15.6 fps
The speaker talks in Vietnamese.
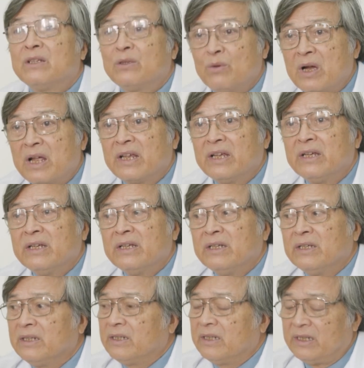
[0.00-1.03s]
10 tuổi.
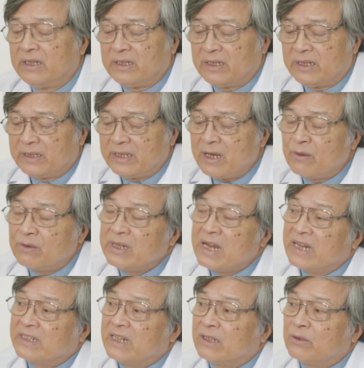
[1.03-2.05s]
À, theo
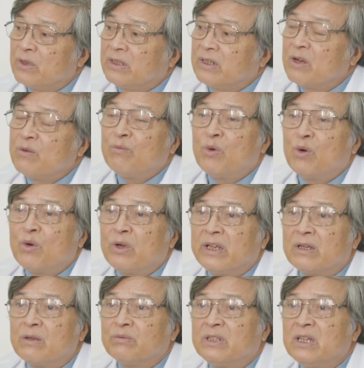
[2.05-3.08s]
nhà sản xuất công bố
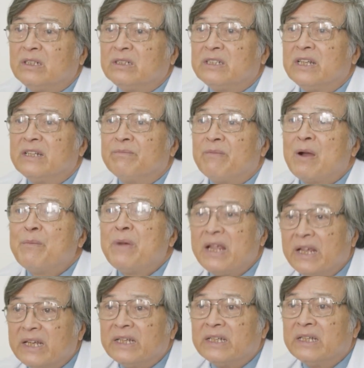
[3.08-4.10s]
cái công thức trên bao
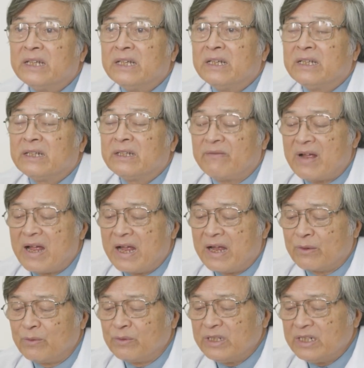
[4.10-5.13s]
bì
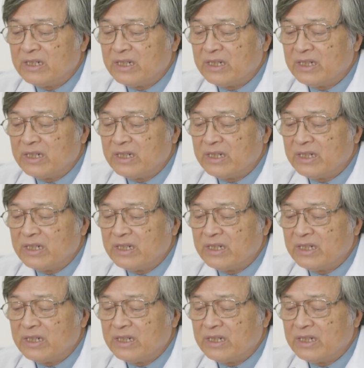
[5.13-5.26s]
và cũng